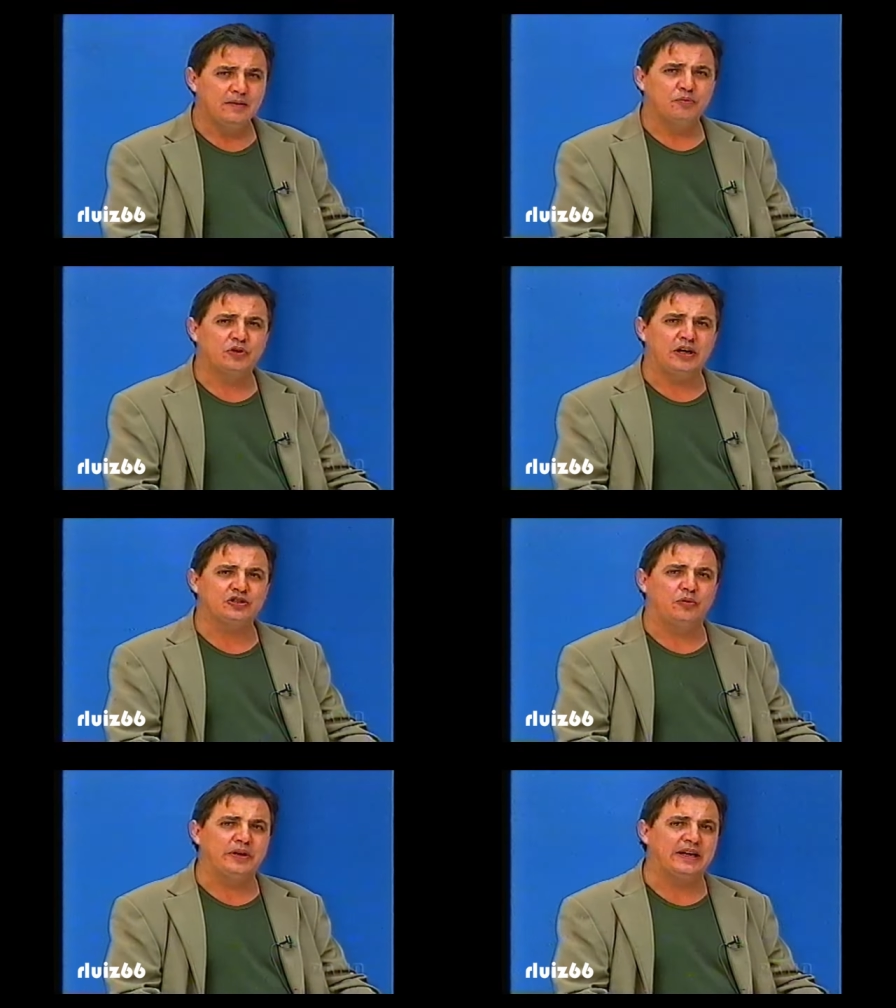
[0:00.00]
porque eu acho
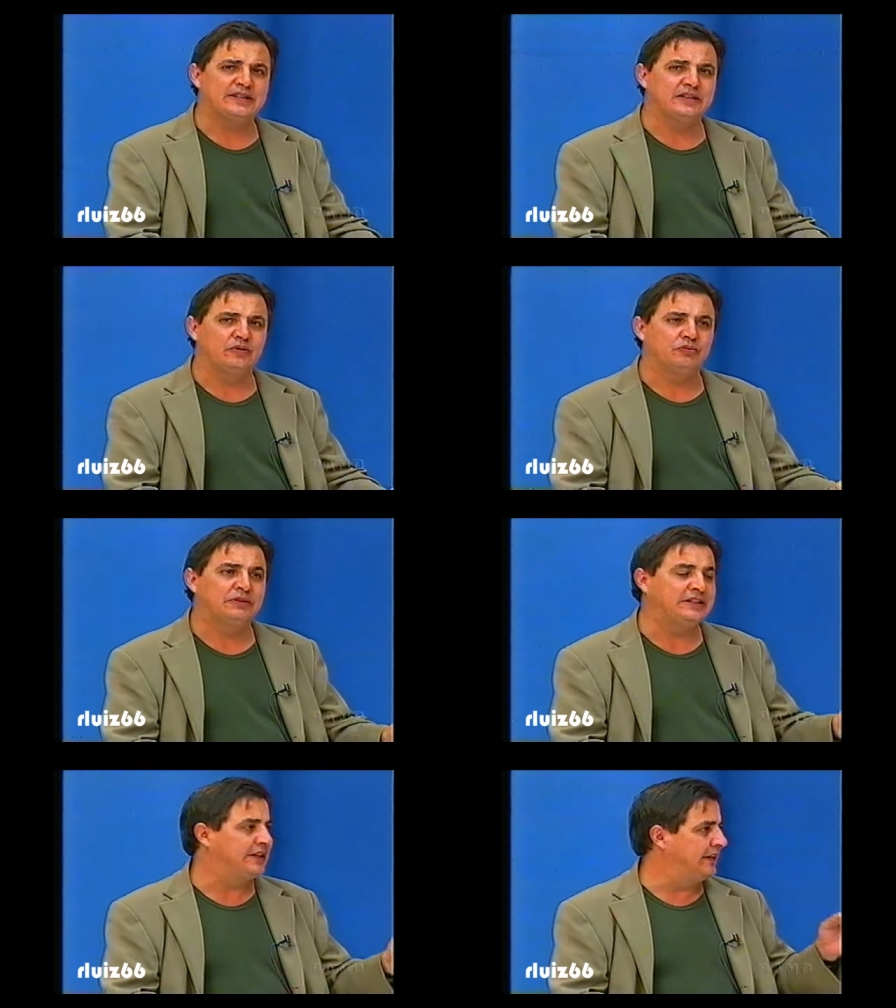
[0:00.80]
que a obrigação
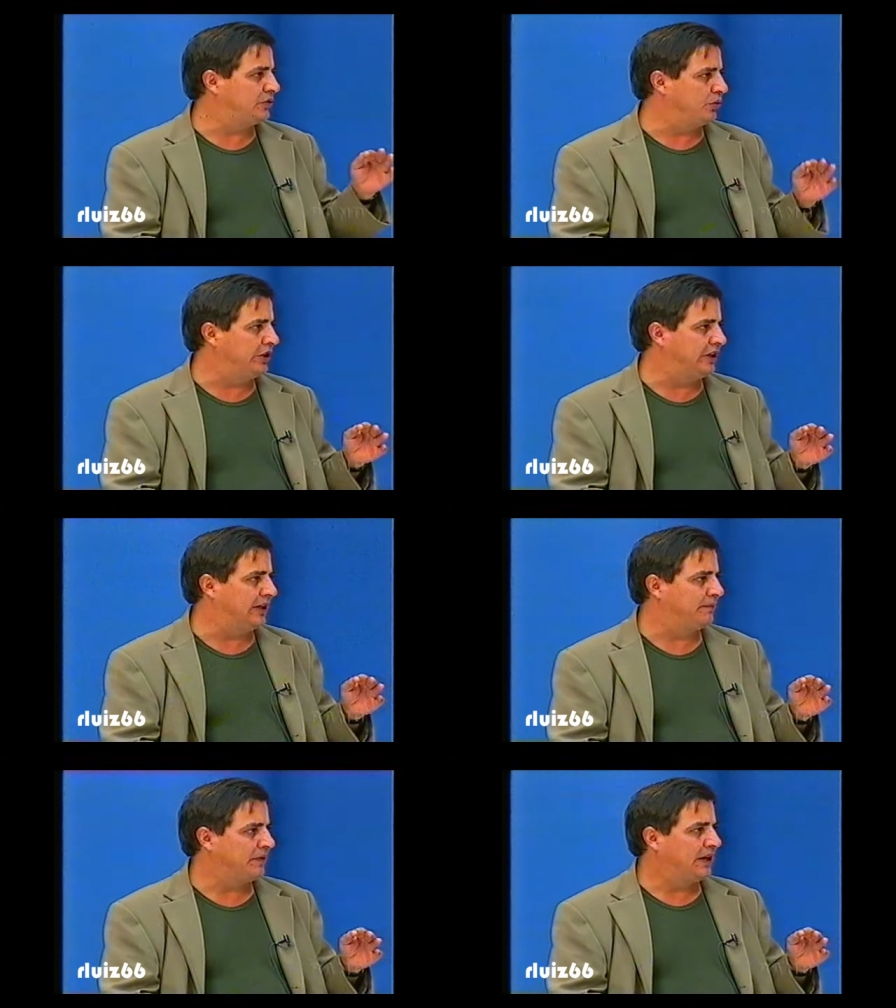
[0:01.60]
da diretoria